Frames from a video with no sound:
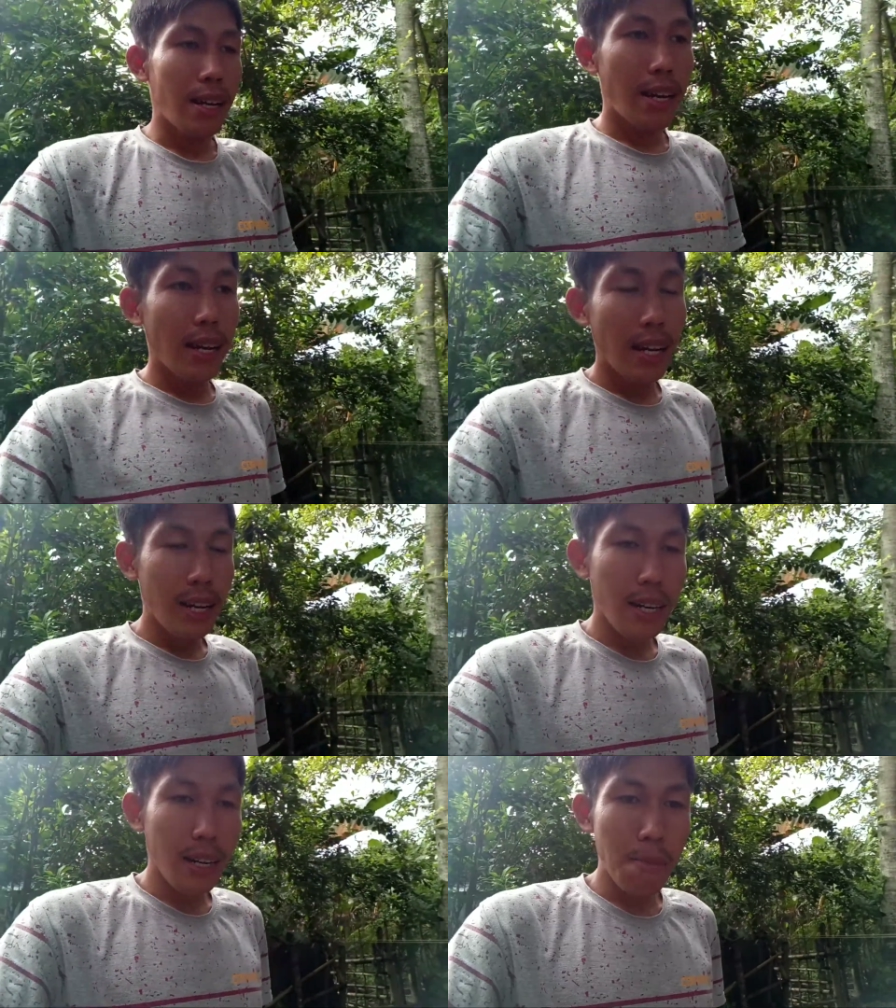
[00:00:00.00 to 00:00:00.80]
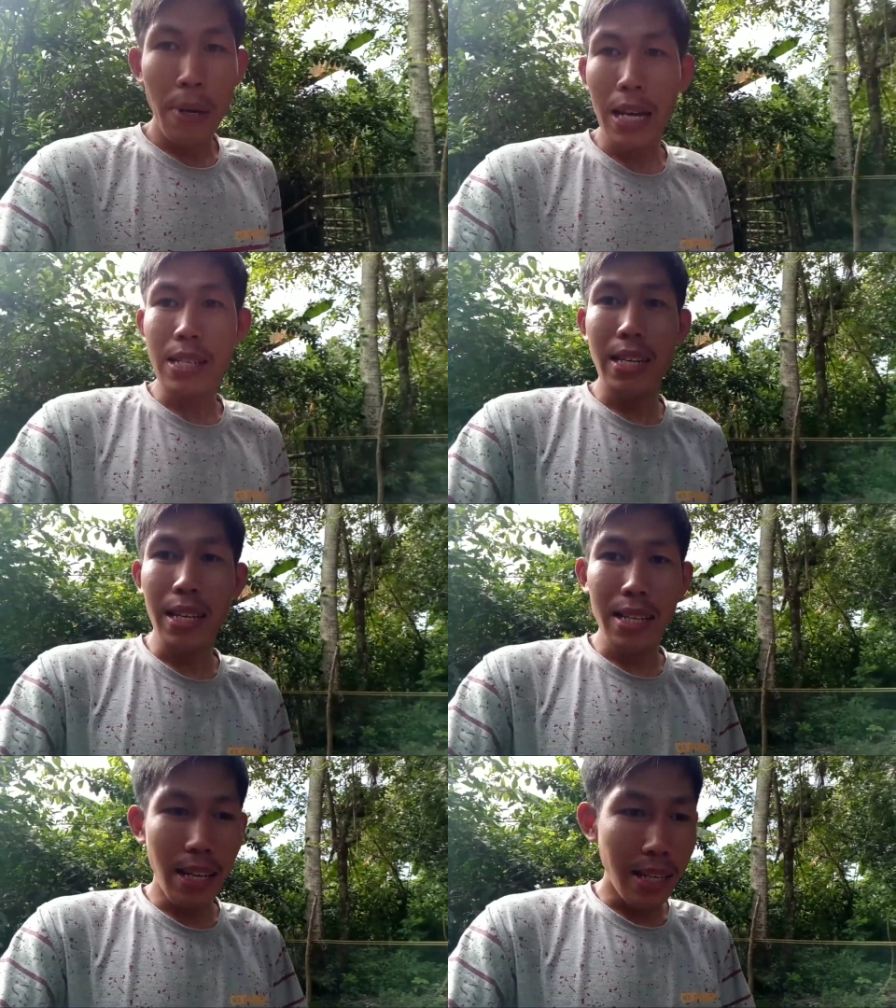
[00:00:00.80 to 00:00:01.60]
dan
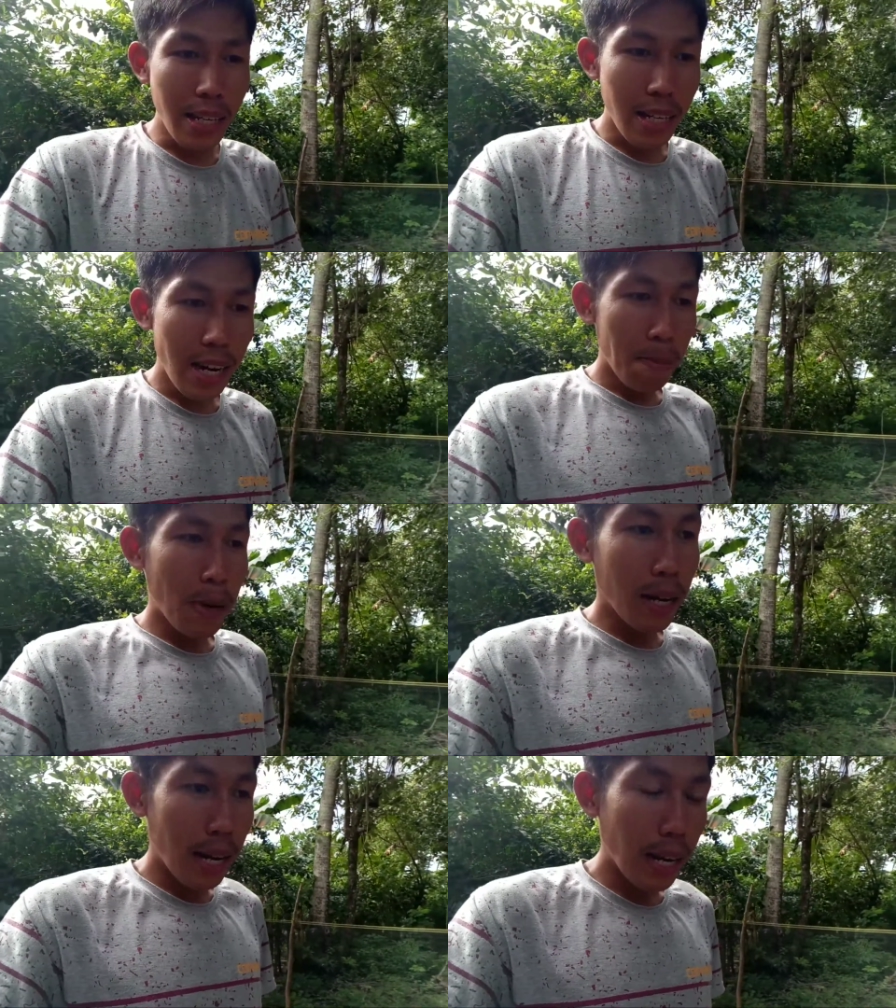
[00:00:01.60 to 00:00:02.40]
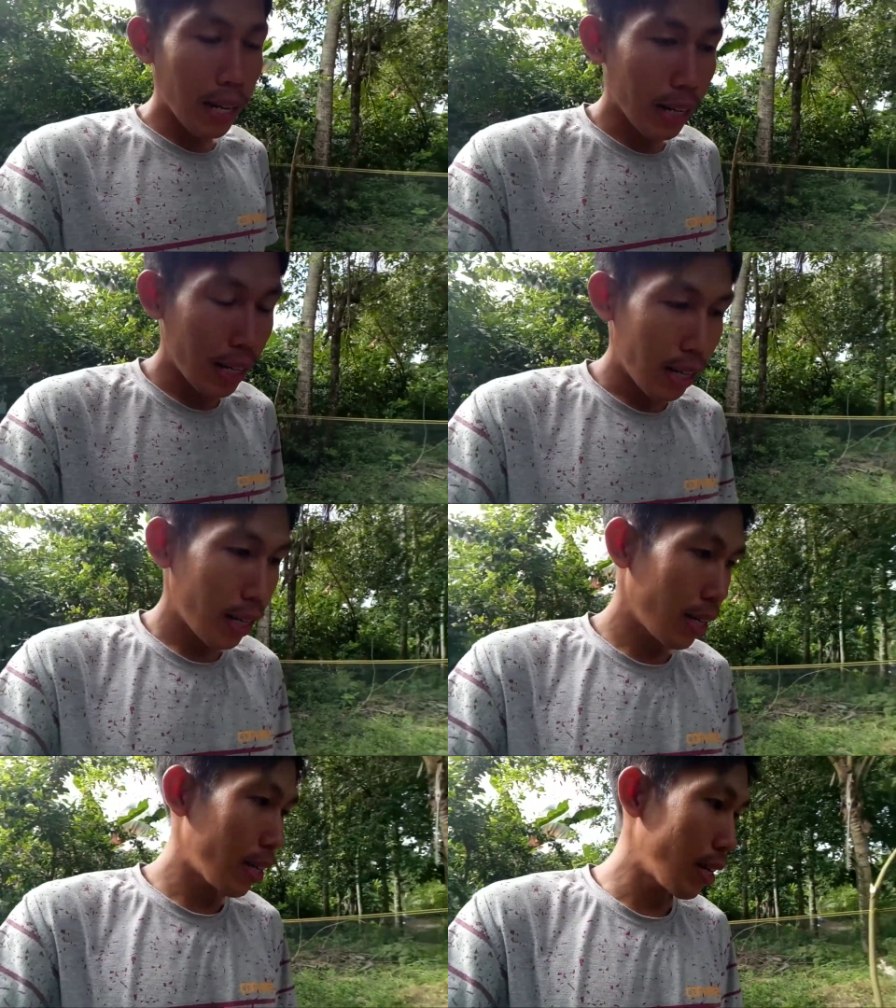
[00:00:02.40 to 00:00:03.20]
plastiknya ini didapat dari
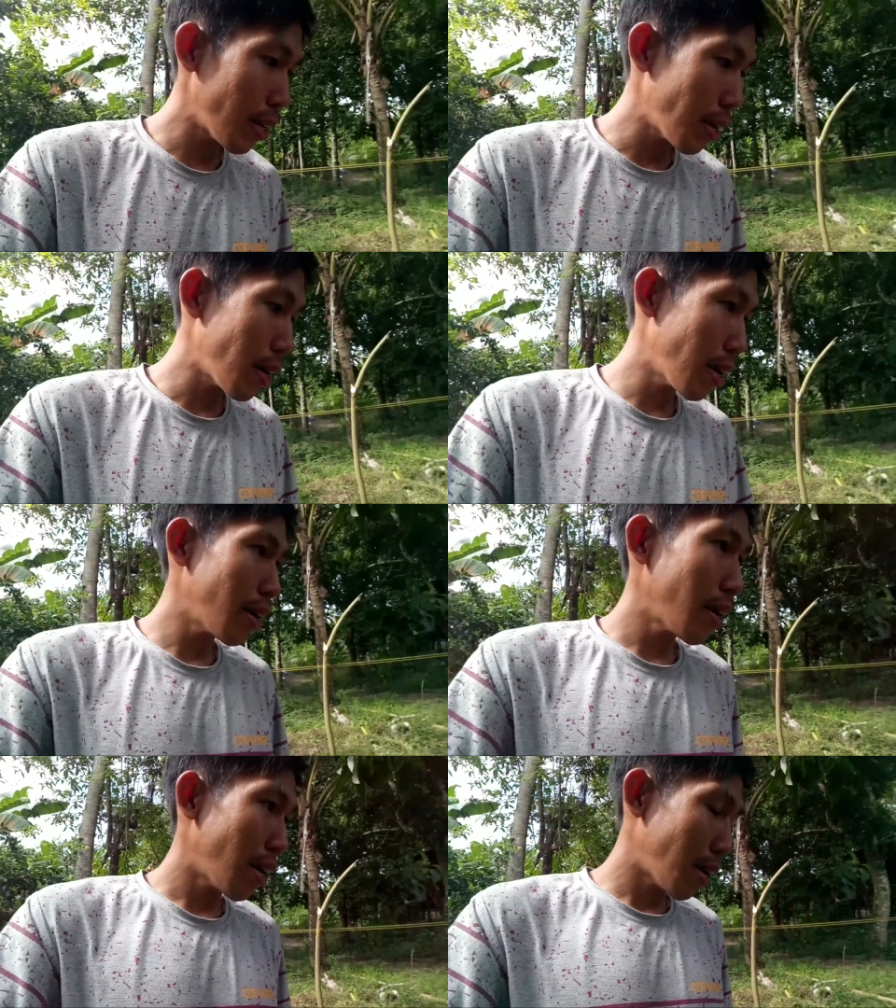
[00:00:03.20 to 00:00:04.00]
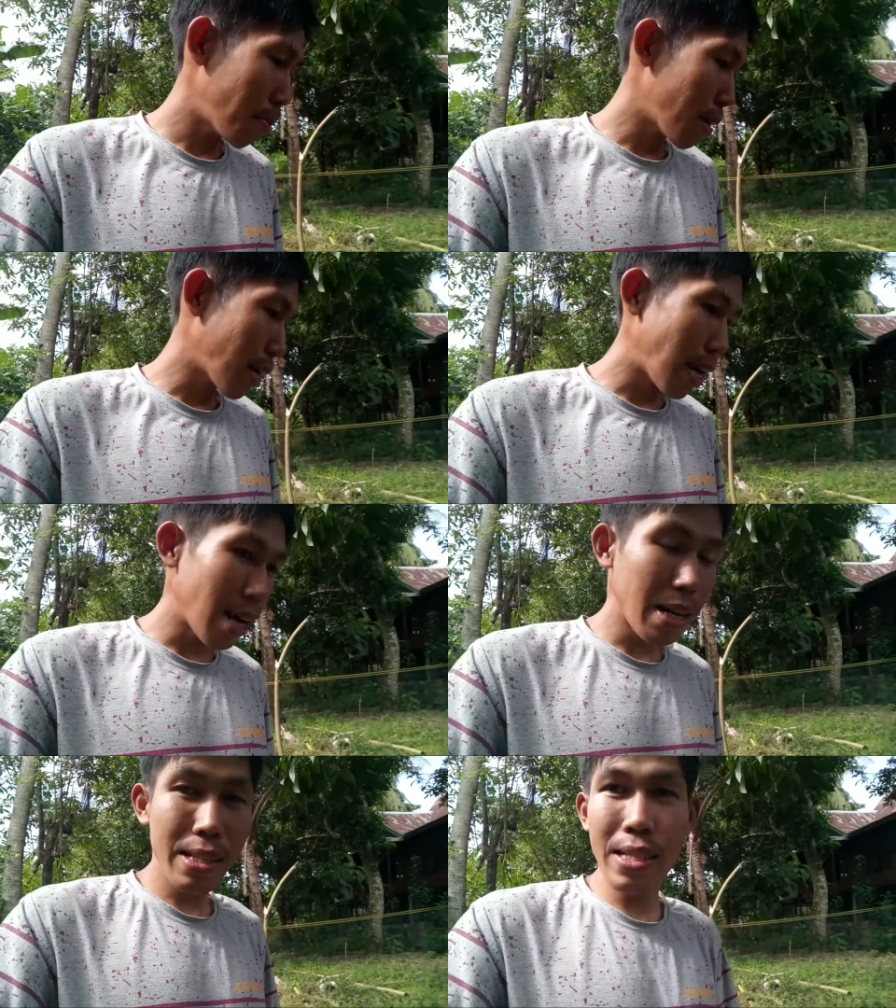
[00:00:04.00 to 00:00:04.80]
uh,
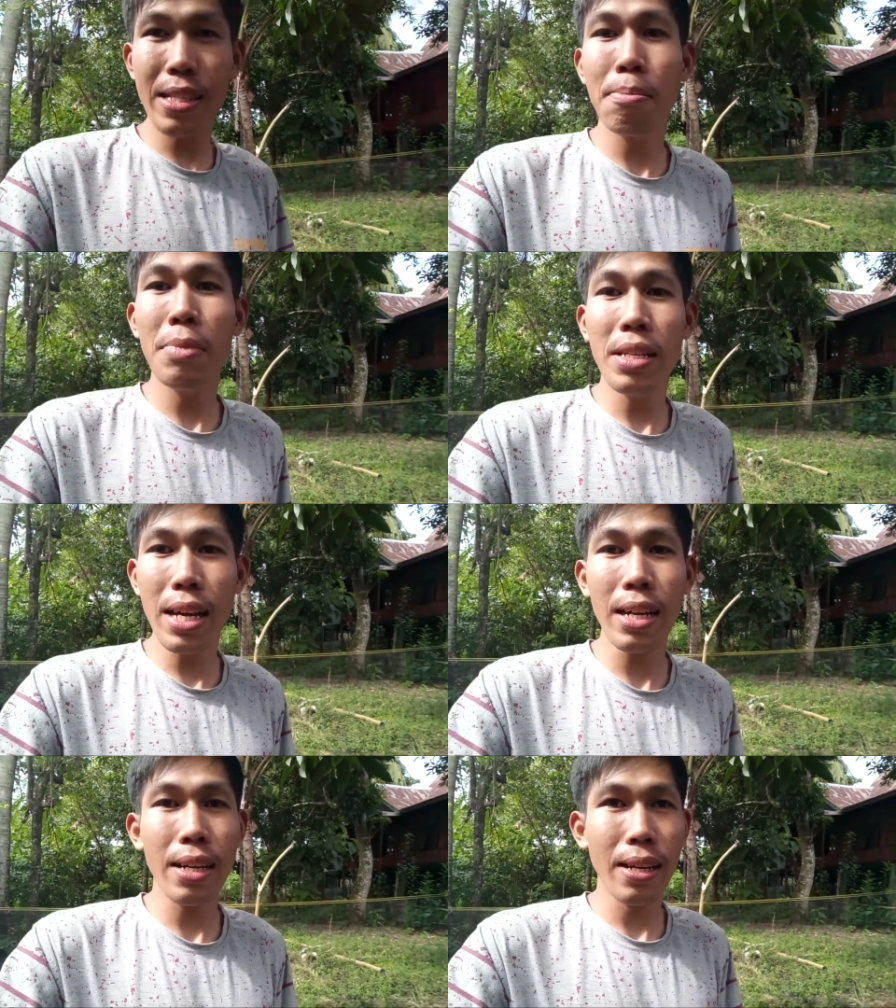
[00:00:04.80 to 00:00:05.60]
bekas minyak